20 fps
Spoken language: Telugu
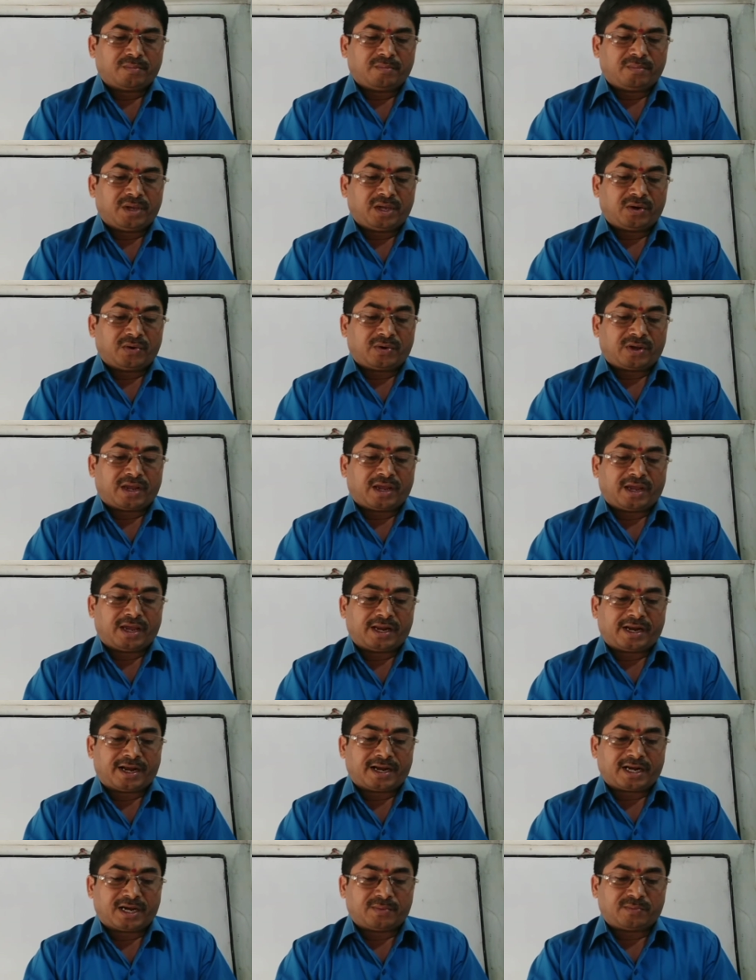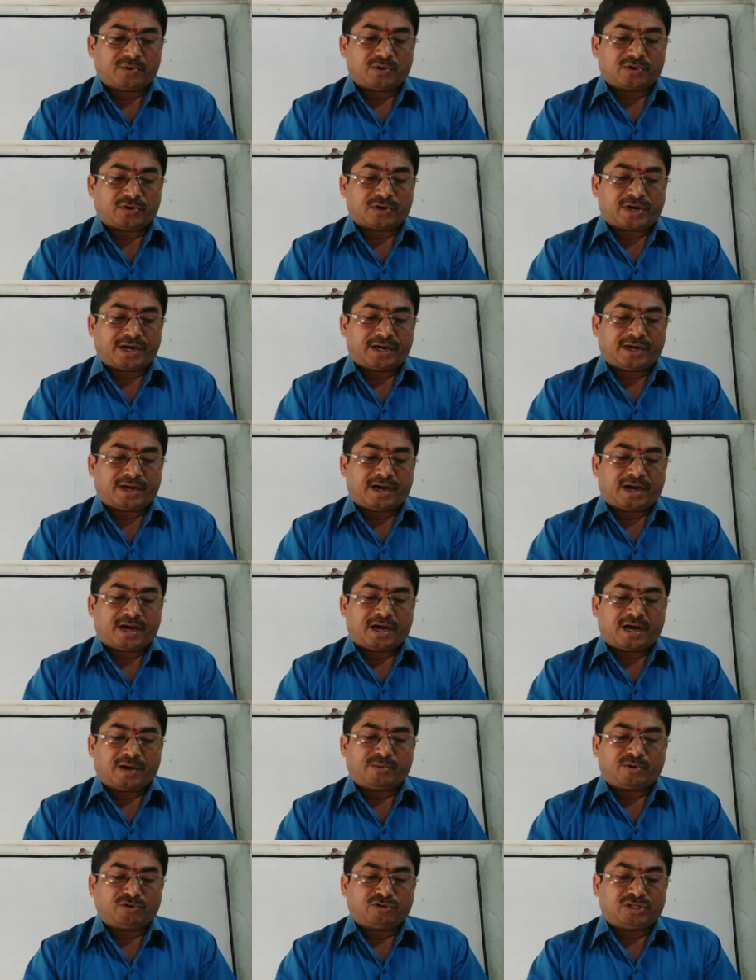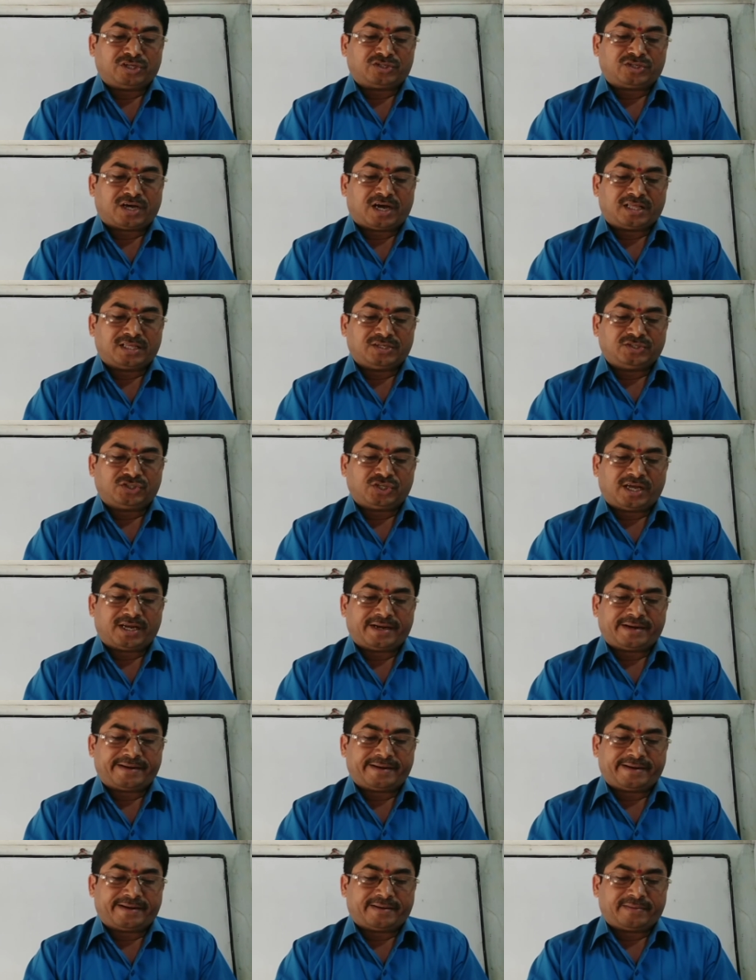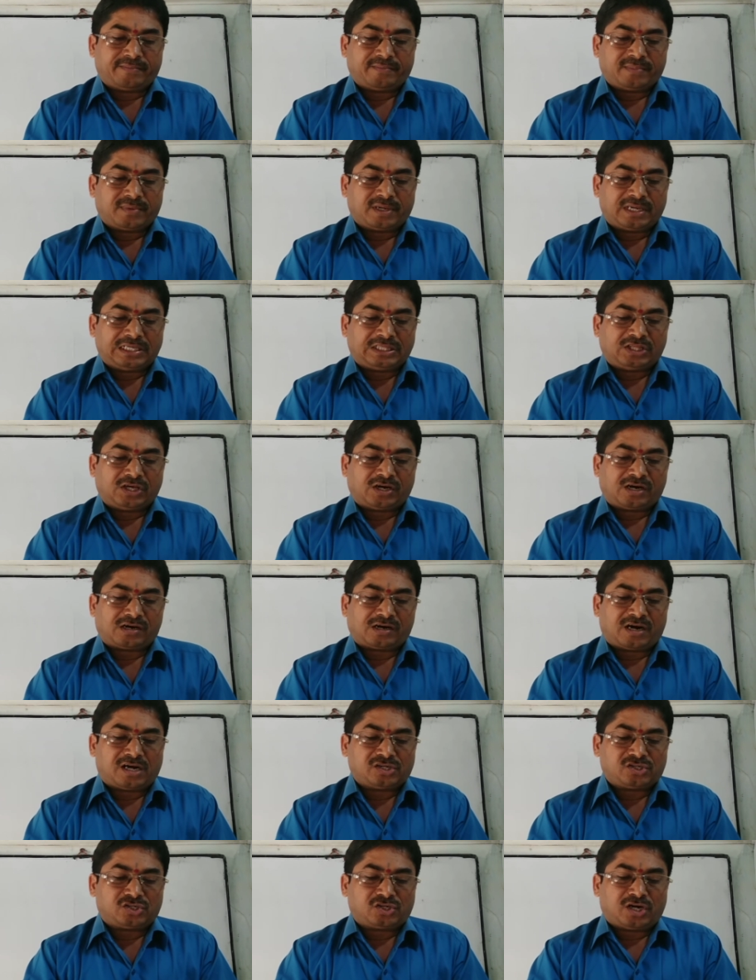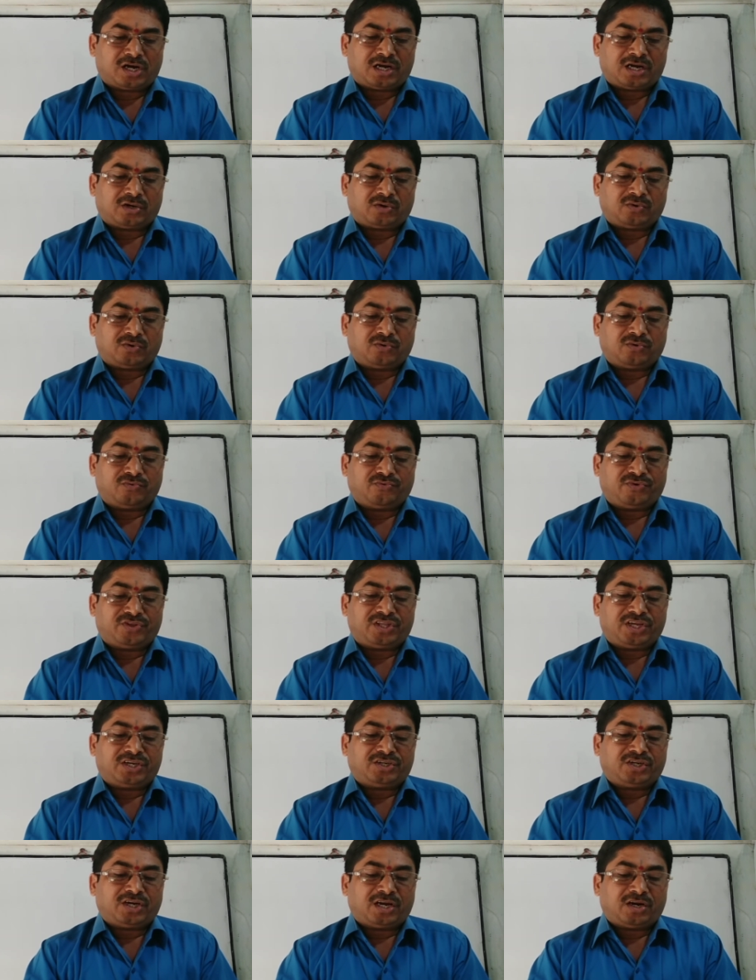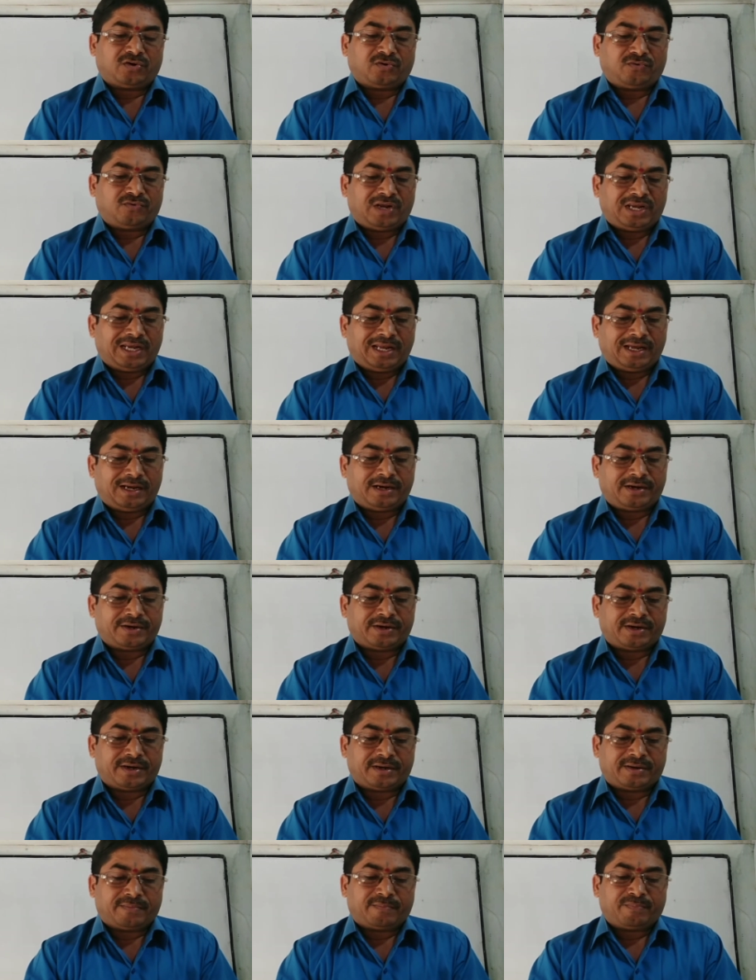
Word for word: మీరు ఏ రంగంలోనైనా అభివృద్ధి సాధించాలన్నా ఇతర రాష్ట్రాలకు విదేశాలకు వెళ్ళాలన్నా